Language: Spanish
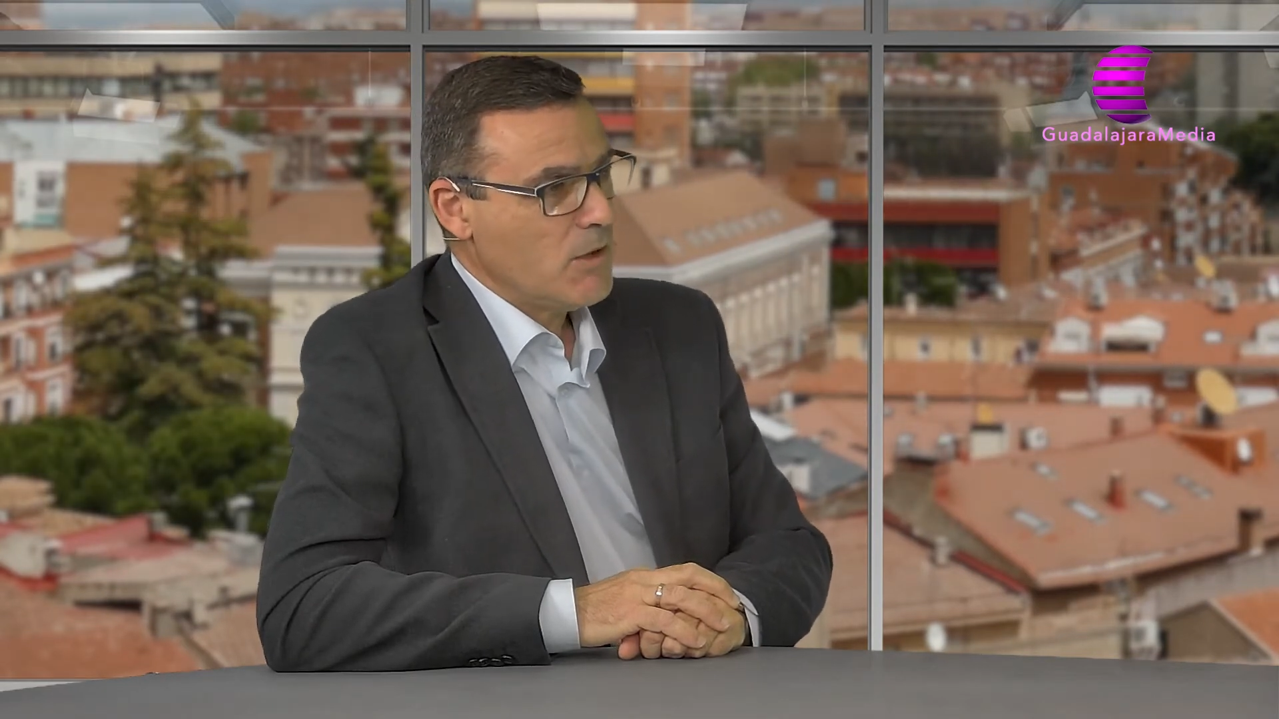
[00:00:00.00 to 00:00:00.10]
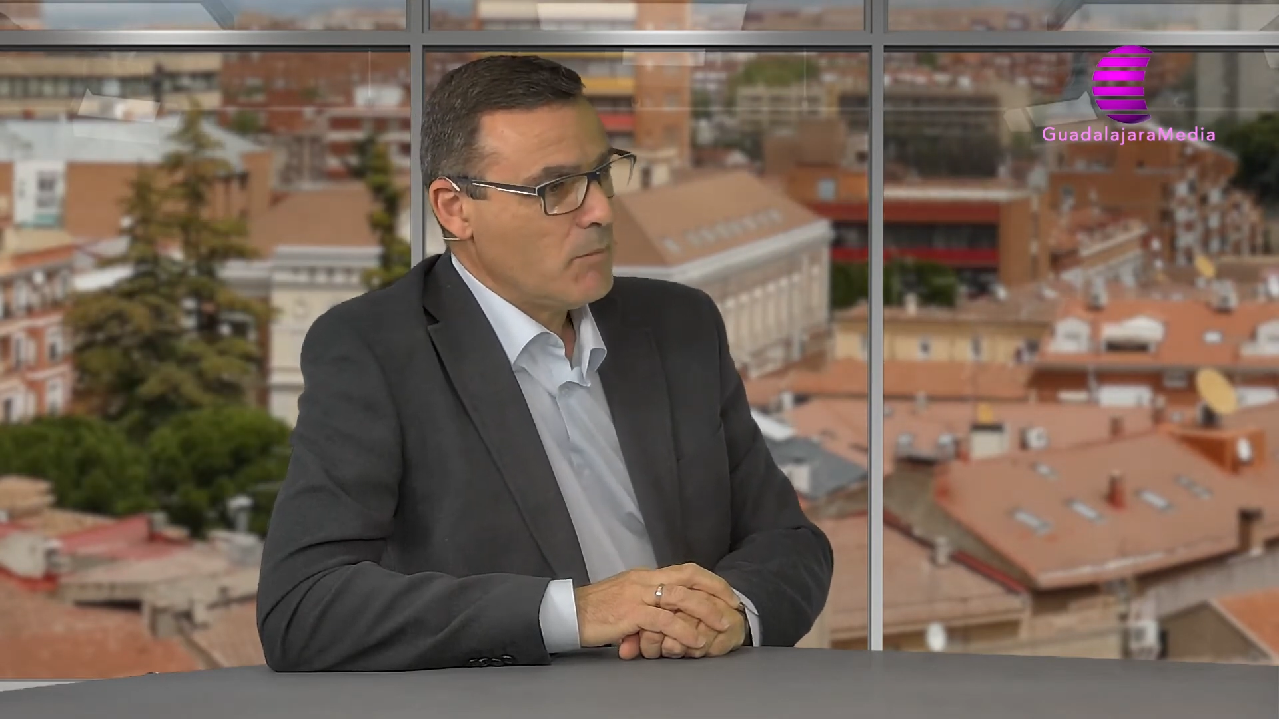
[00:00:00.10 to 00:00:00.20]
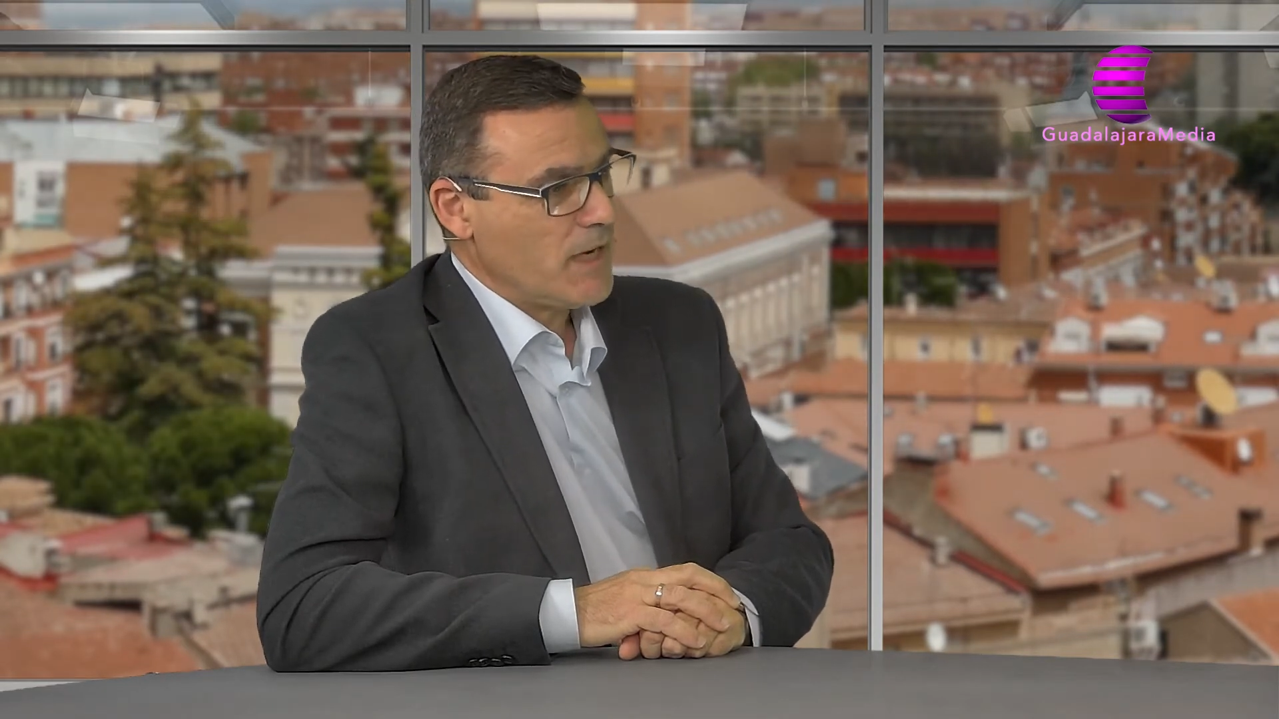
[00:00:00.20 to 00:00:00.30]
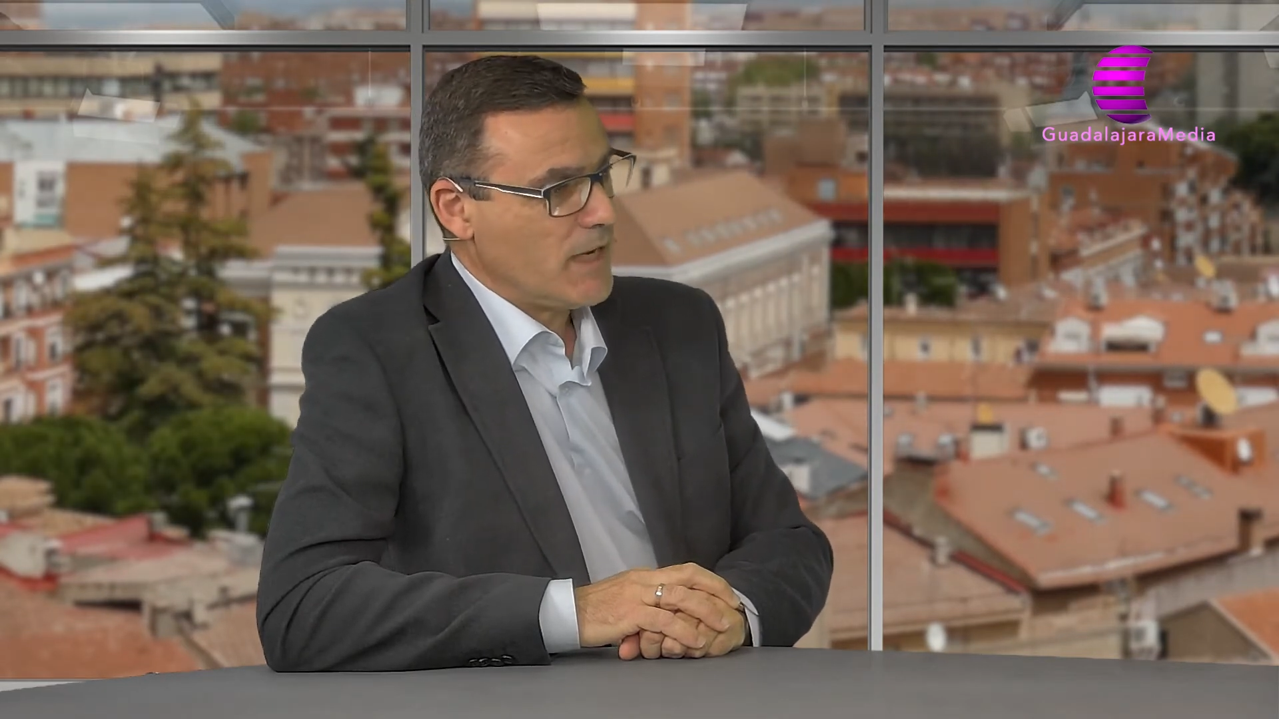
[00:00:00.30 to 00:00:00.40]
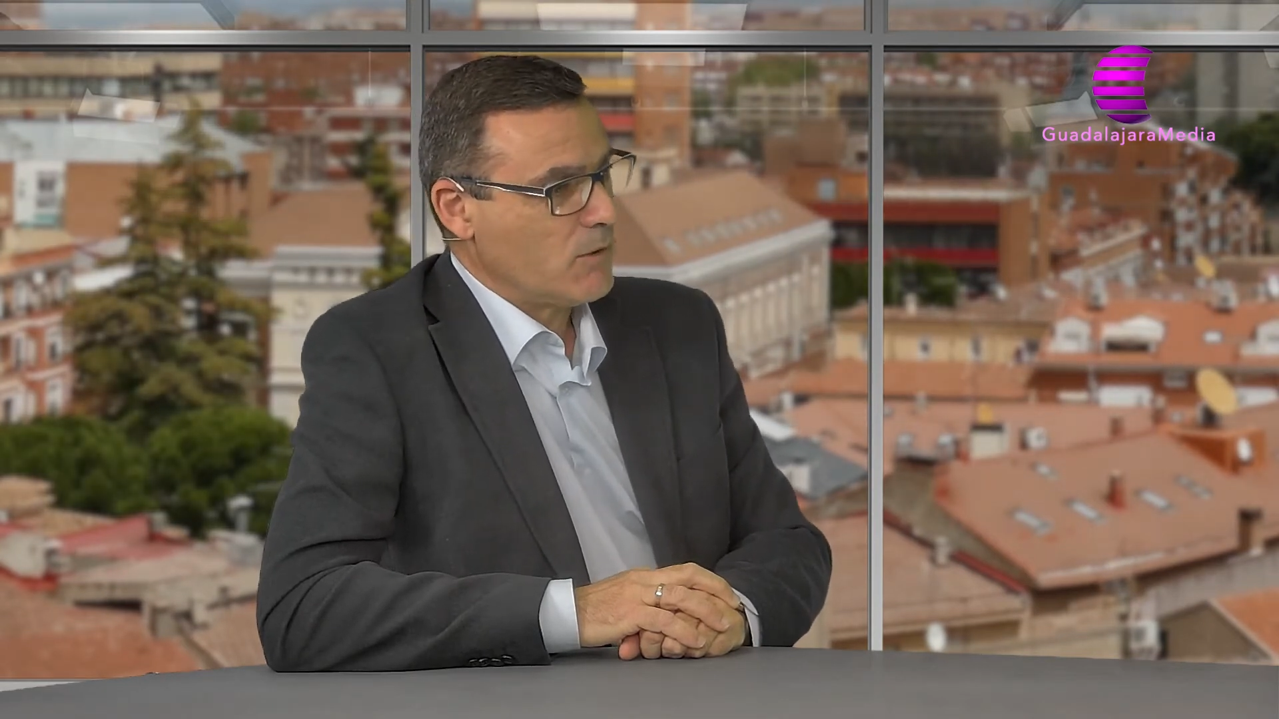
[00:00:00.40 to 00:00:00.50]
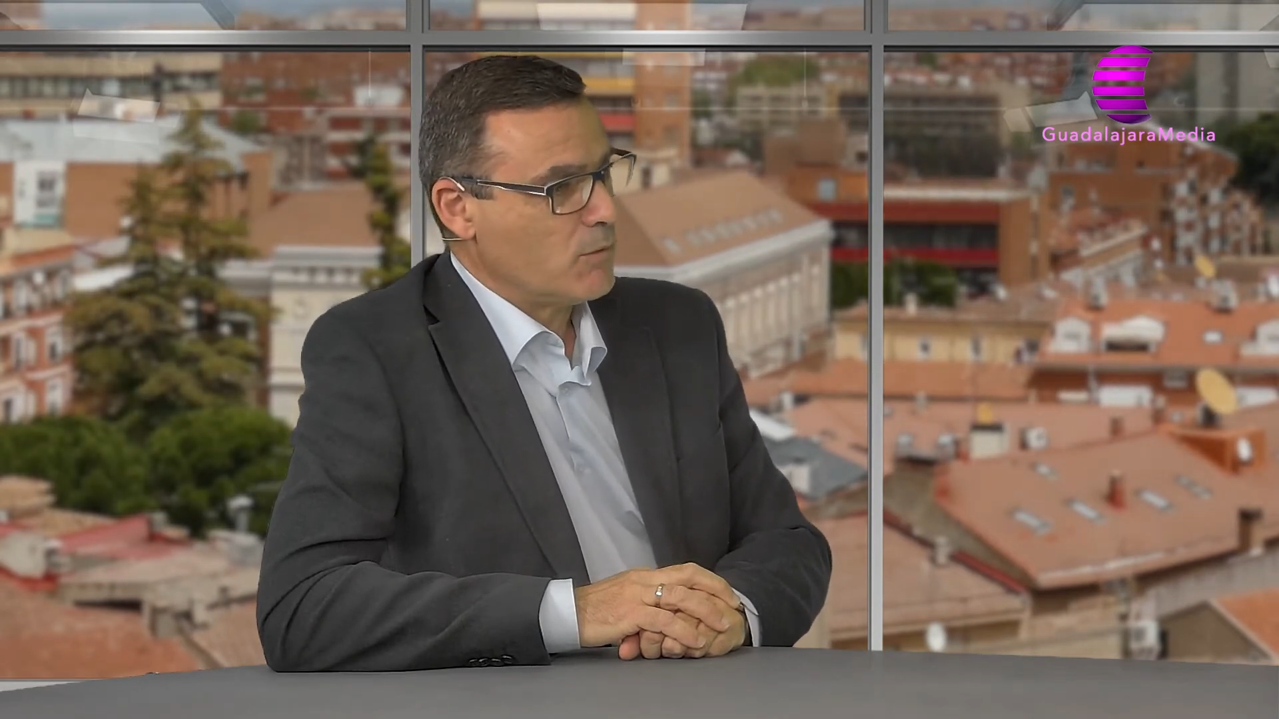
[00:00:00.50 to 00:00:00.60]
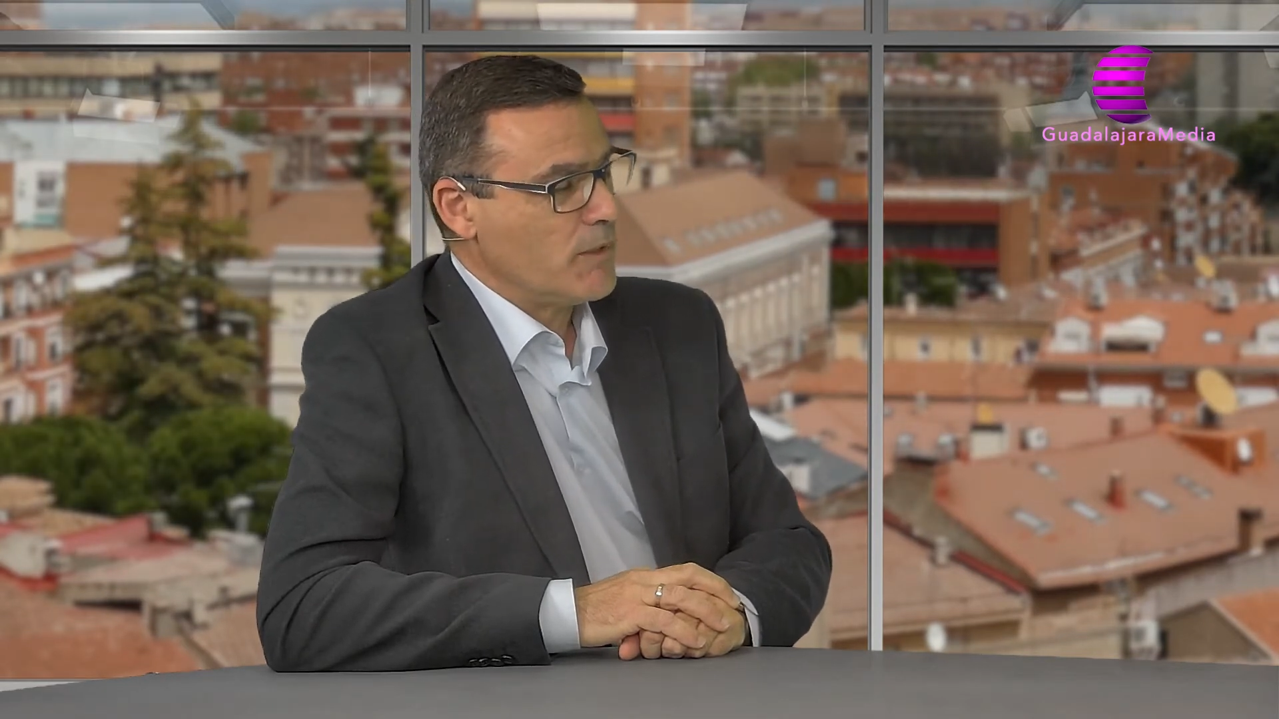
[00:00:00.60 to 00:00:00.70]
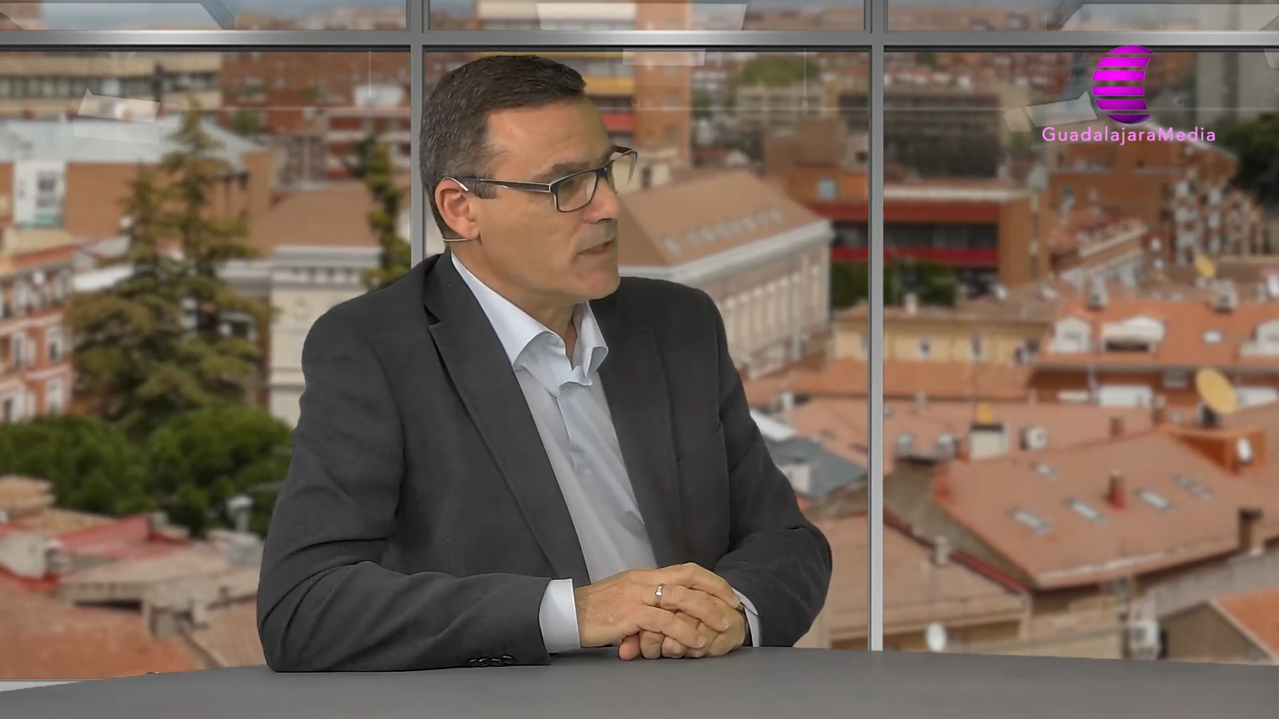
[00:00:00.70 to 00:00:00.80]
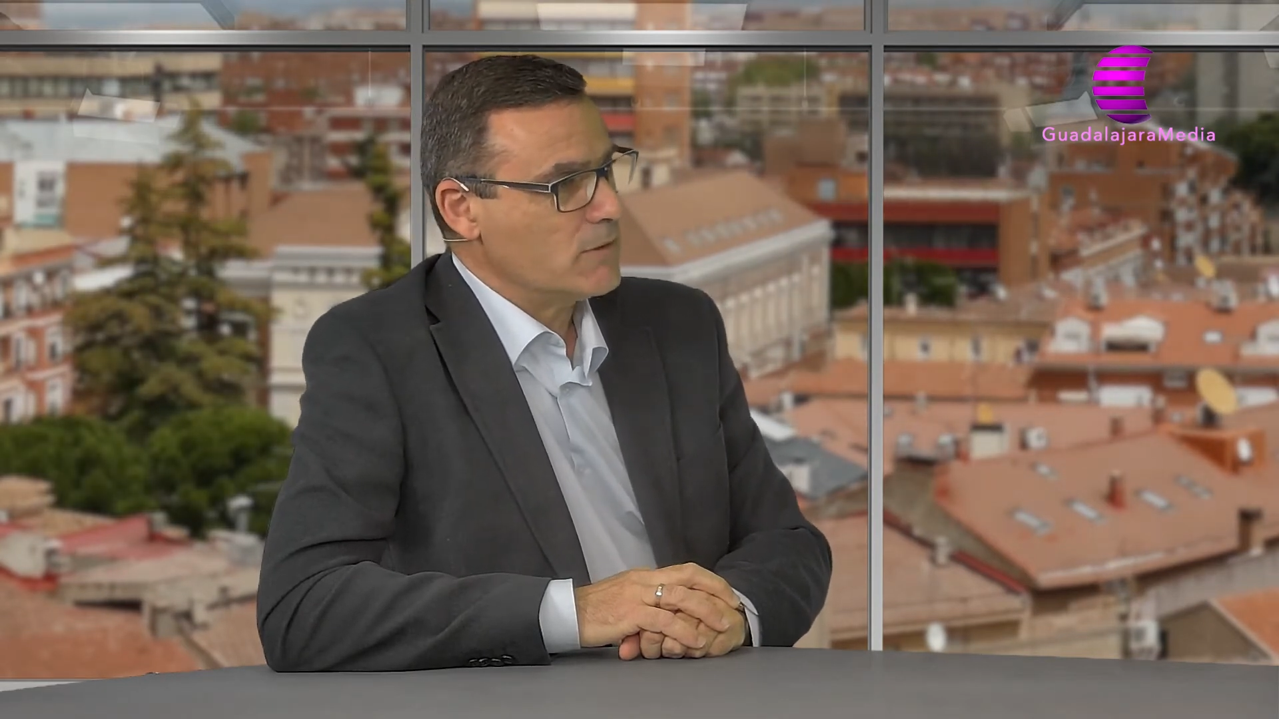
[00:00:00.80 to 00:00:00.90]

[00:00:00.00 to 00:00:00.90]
para cubrir